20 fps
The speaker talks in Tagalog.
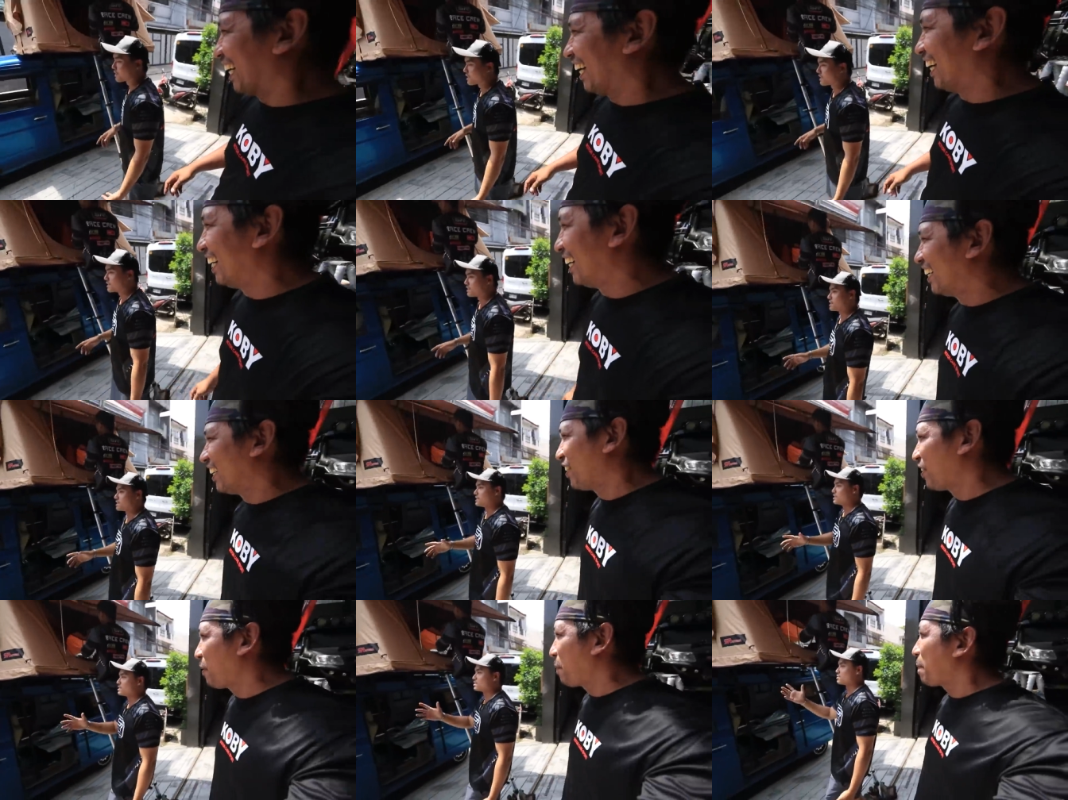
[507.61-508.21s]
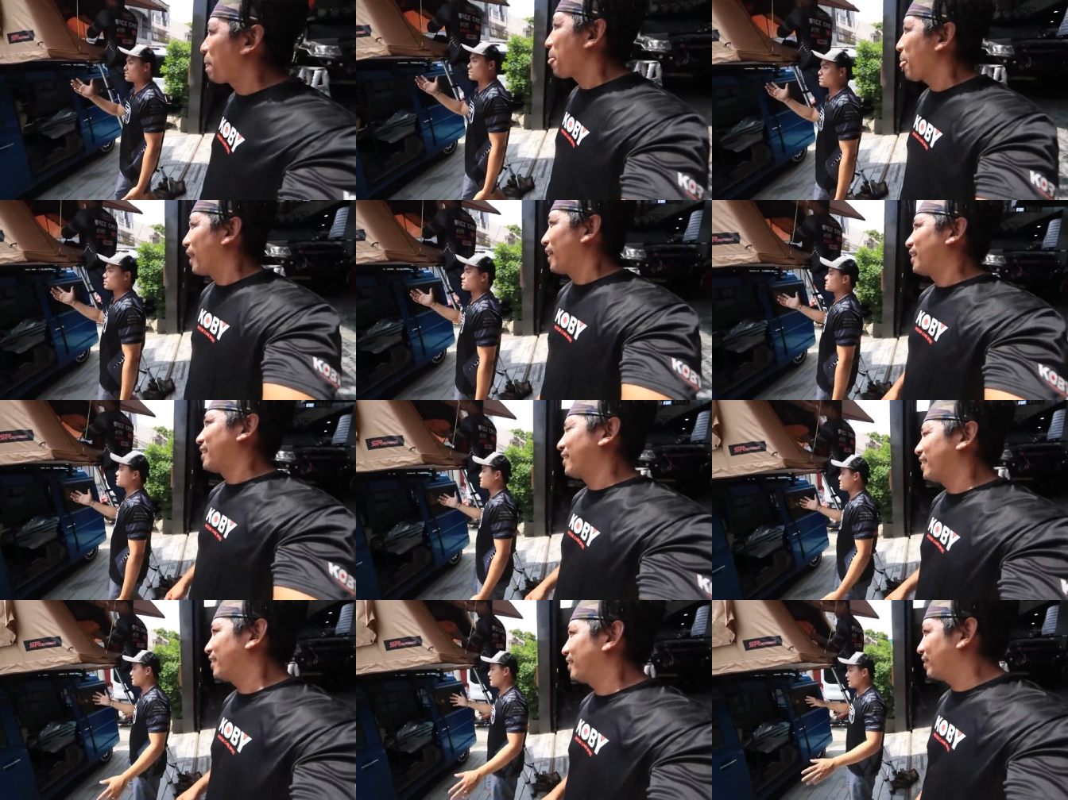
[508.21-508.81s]
maganda dito, boss,
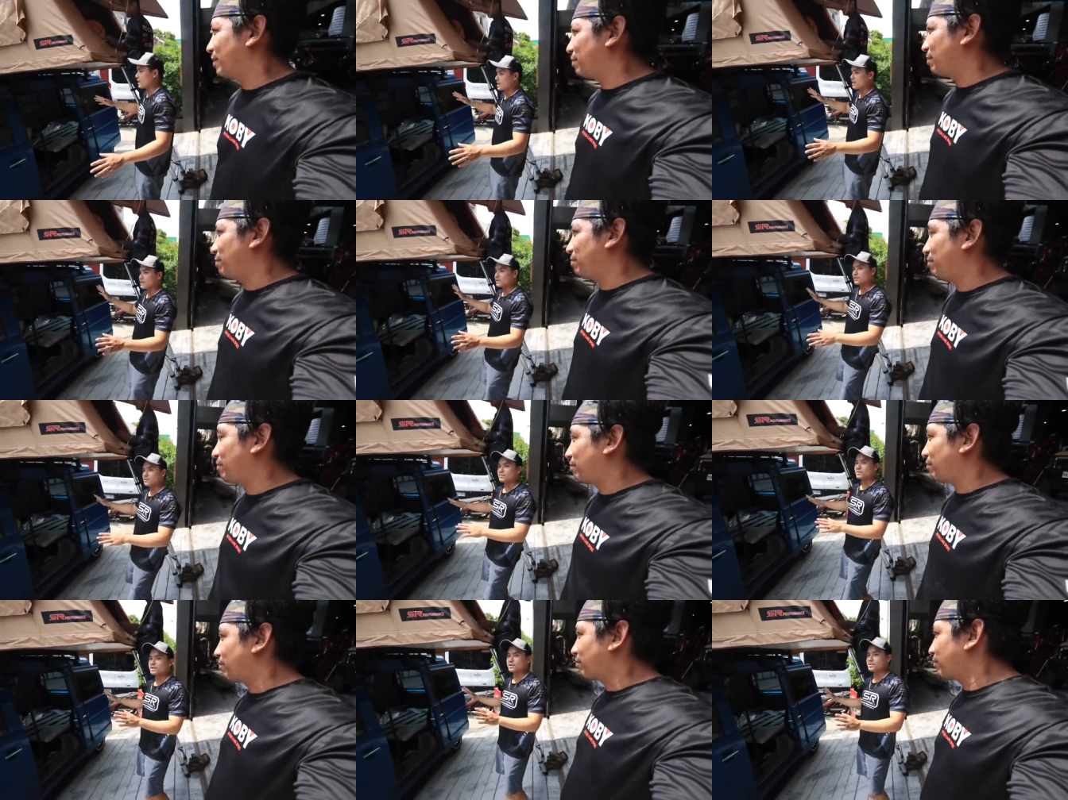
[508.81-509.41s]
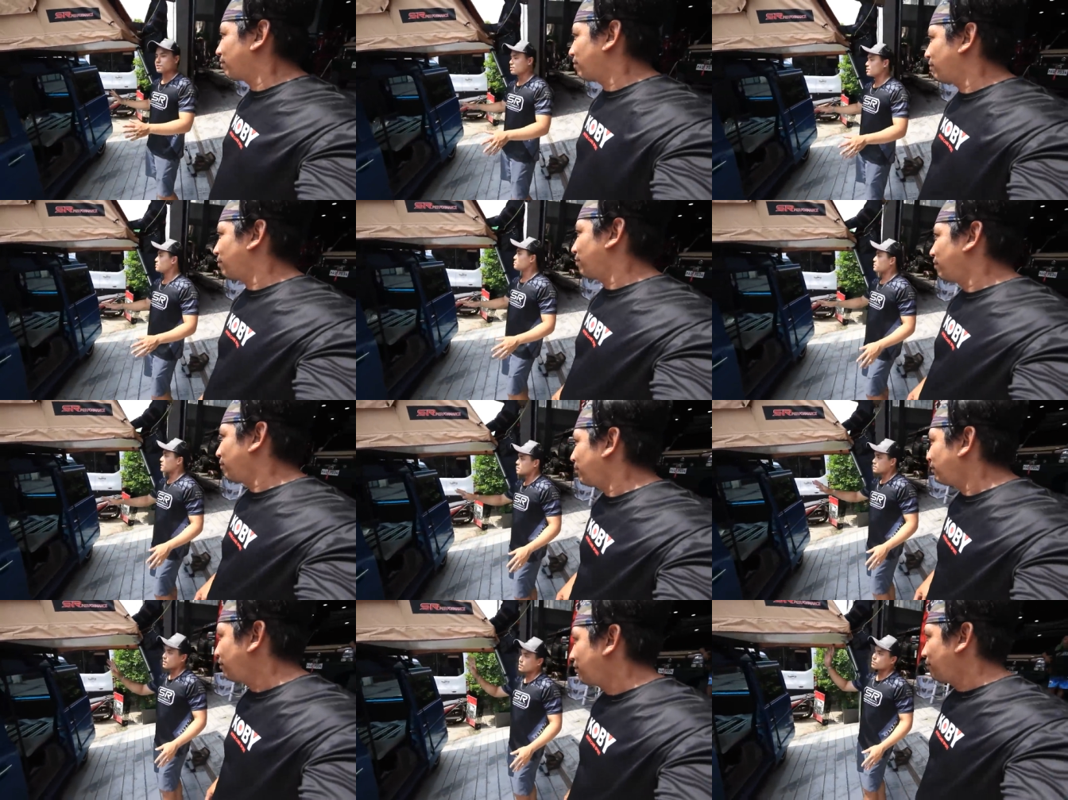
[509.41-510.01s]
anywhere you go,
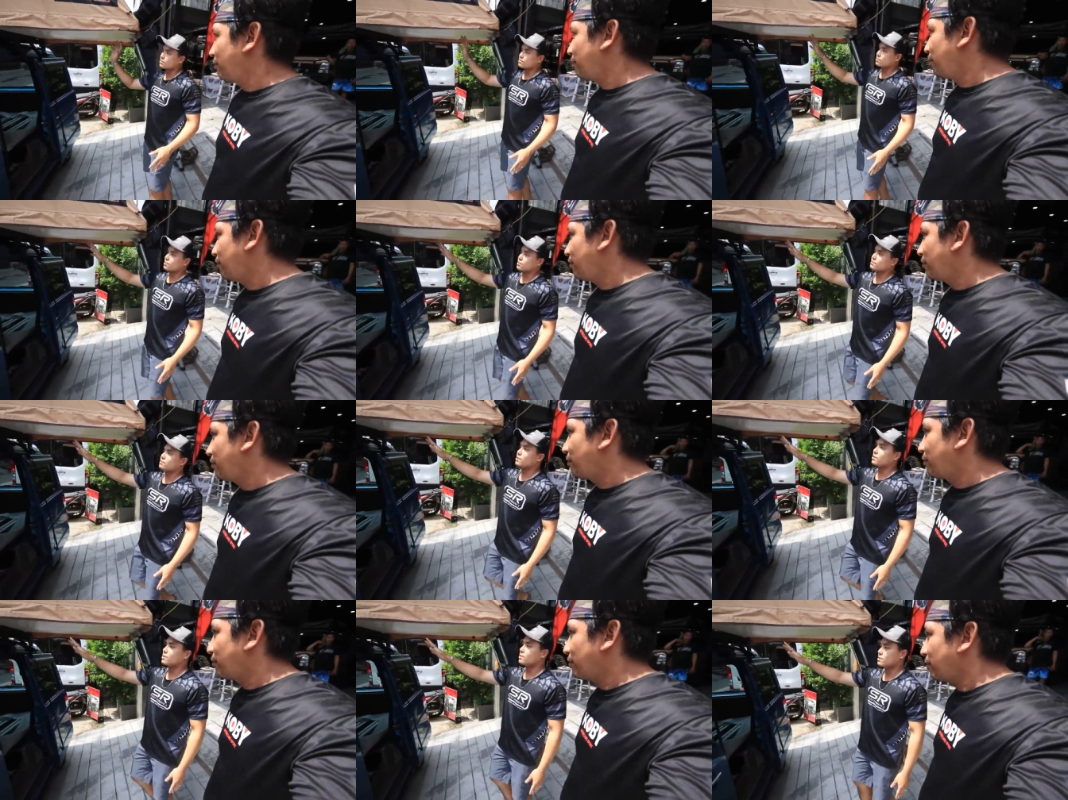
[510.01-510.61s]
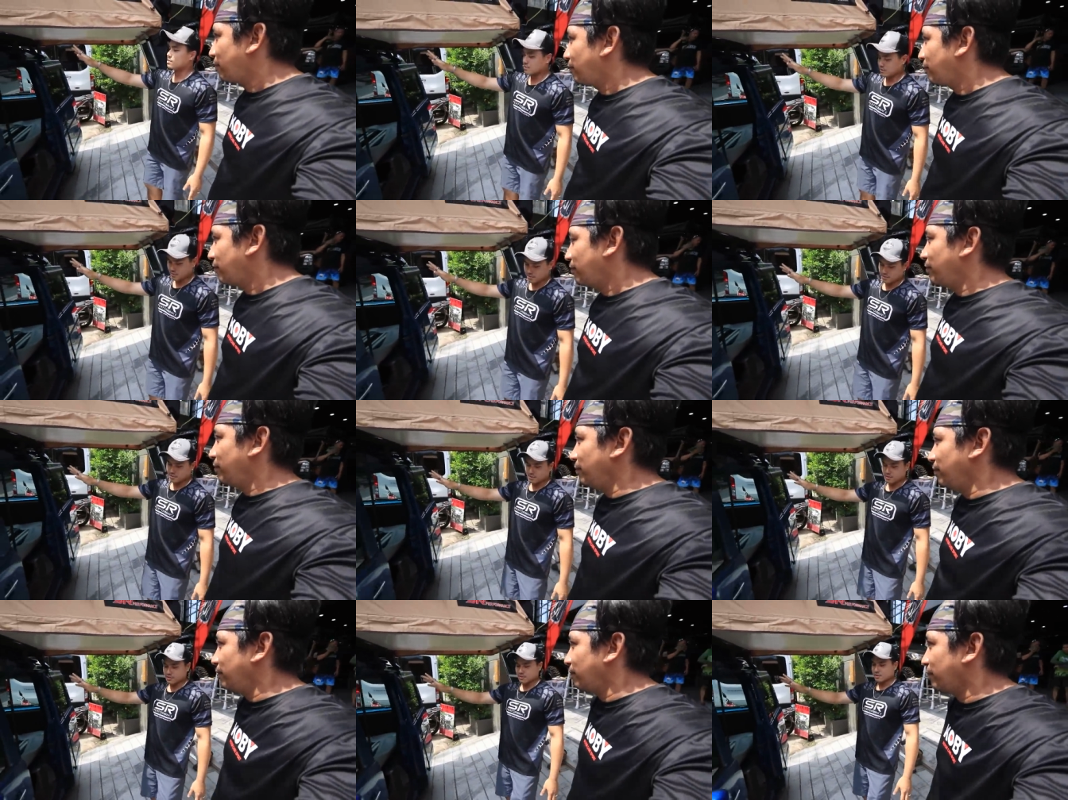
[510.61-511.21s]
pantay tulog mo.
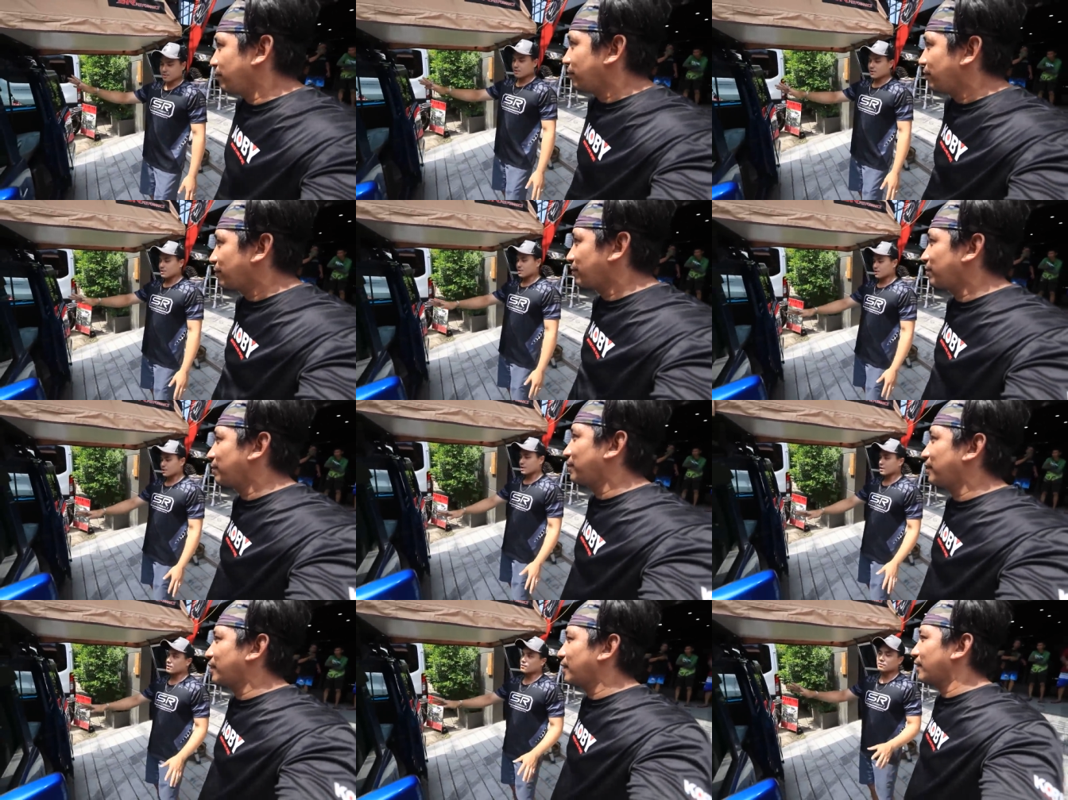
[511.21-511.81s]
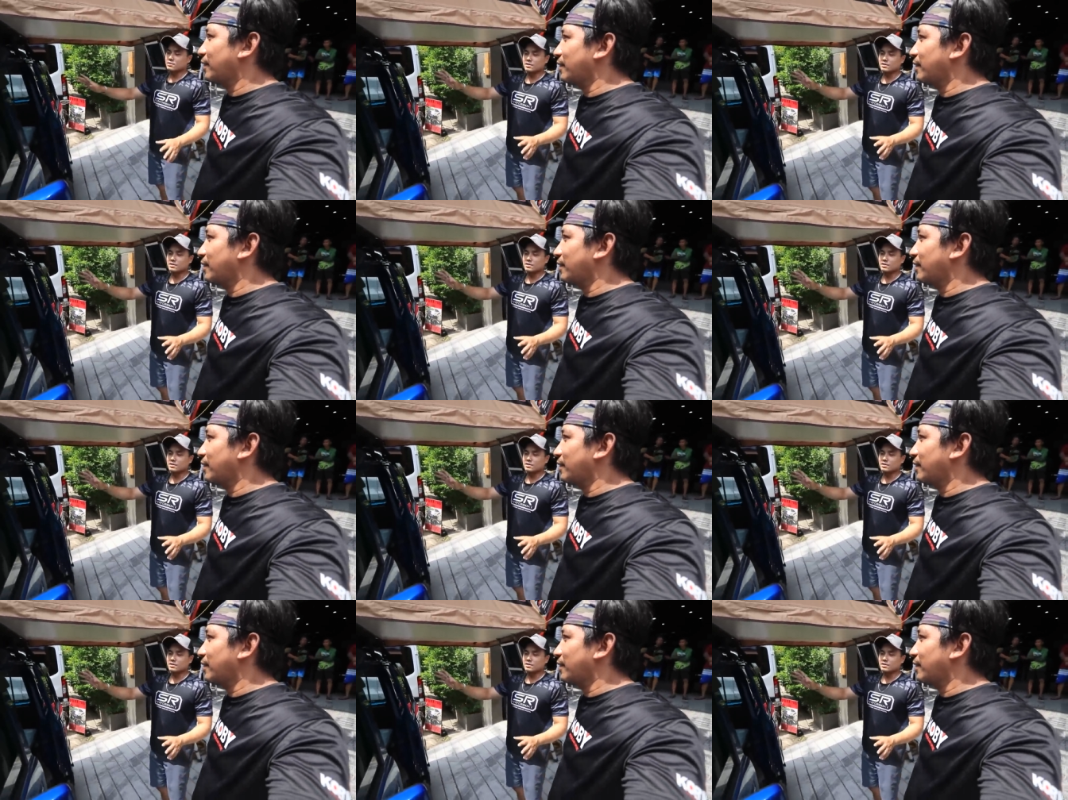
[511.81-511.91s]
Mm -hmm. Okay?